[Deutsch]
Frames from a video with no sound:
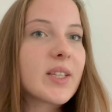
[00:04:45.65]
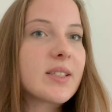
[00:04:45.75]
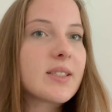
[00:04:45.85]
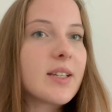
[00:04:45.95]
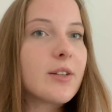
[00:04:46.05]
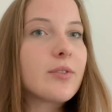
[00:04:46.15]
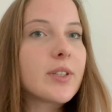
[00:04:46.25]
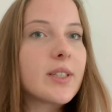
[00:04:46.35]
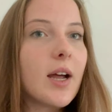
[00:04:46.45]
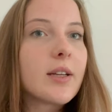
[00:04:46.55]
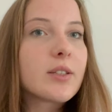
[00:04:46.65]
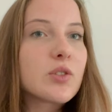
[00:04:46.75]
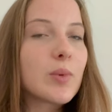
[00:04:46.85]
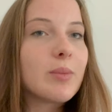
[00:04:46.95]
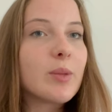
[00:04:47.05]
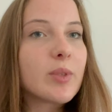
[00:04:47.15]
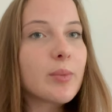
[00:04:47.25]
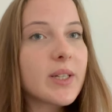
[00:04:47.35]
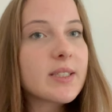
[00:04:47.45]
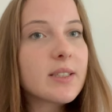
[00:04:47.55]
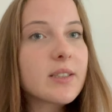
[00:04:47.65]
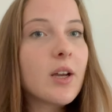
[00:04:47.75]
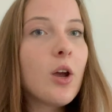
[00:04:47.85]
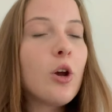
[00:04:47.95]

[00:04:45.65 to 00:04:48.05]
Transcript: Dass es einfach da nicht zu meinem Leben gepasst hat